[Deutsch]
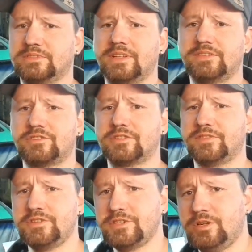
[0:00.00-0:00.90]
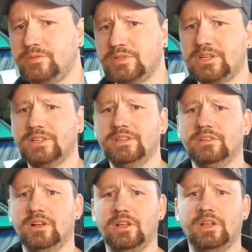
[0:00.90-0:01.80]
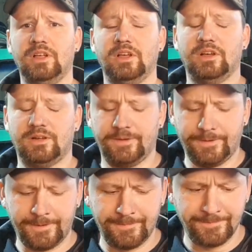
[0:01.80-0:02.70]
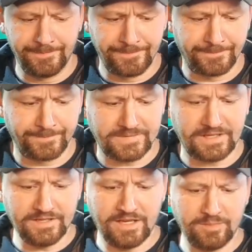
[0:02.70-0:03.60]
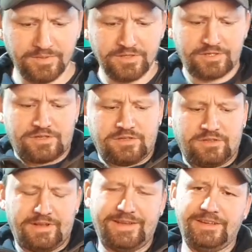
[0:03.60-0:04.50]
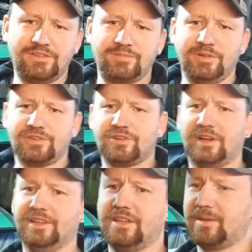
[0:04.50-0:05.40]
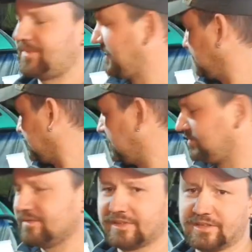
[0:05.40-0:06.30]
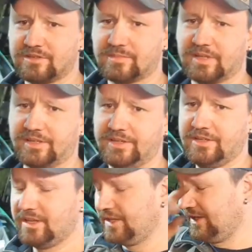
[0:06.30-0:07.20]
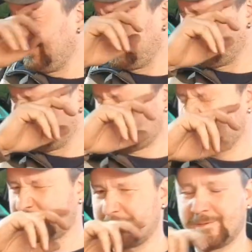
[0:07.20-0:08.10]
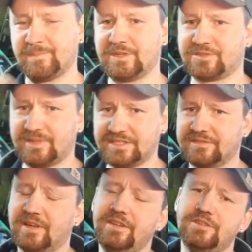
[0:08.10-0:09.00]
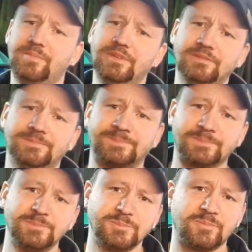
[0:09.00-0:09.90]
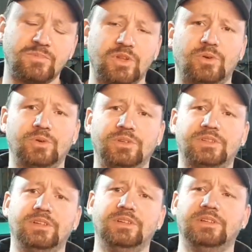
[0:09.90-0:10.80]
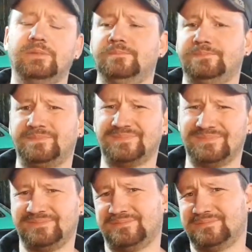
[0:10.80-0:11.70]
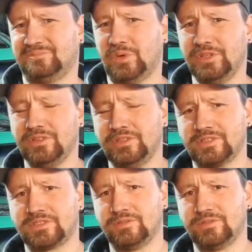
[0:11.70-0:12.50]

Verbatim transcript: dass ich das festschrauben kann. Ähm, dann habe ich, eigentlich wollte ich ja heute die Abdeckung da oben fertig machen, ne? dass ich äh, mit Schweiße fertig bin und eine Moje oder